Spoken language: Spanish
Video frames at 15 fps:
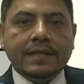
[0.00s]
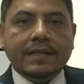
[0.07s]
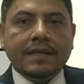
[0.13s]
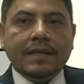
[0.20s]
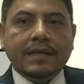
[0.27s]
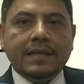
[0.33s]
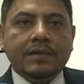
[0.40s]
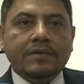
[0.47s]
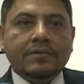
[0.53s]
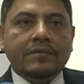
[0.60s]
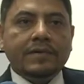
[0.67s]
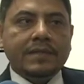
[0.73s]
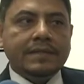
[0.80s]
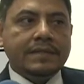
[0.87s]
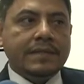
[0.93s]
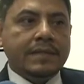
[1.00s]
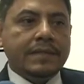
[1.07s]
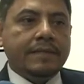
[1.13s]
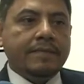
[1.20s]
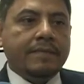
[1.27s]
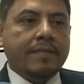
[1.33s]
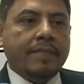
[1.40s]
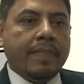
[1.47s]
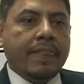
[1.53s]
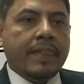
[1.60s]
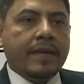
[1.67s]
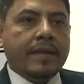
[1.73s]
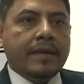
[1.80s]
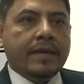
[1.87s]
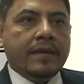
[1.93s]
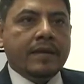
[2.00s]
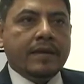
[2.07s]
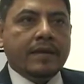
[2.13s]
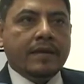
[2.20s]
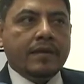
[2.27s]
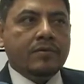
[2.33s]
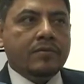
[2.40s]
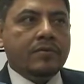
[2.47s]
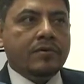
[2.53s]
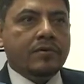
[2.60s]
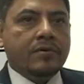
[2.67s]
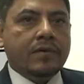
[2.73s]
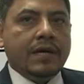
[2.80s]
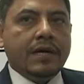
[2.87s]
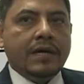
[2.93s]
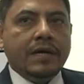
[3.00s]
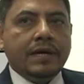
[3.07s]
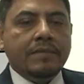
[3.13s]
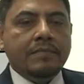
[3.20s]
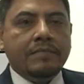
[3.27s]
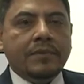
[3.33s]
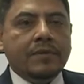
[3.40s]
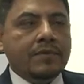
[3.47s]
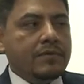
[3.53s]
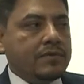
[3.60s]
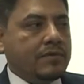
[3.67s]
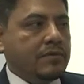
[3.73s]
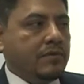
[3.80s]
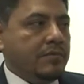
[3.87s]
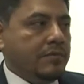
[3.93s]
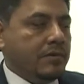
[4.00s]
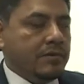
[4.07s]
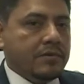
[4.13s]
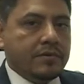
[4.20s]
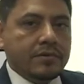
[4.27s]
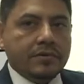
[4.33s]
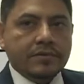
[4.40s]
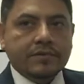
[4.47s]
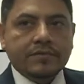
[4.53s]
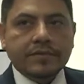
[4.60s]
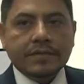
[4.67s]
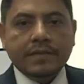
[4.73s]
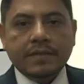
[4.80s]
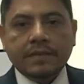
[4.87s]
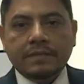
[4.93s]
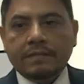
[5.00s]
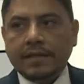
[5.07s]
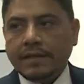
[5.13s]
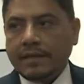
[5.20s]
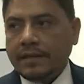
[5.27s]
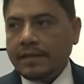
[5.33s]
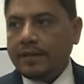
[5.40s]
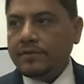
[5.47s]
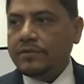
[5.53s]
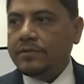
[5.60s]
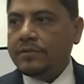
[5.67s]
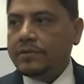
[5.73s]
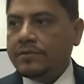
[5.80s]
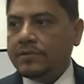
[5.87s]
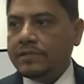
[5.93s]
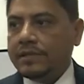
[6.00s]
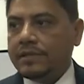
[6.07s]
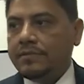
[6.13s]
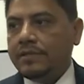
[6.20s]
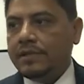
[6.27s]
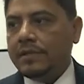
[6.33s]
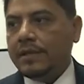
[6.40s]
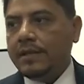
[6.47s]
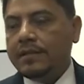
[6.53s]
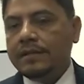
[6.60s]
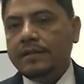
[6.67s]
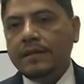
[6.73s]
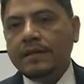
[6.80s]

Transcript: idea es ofrecer eh, un local amplio, cómodo, con suficiente parqueo, con seguridad.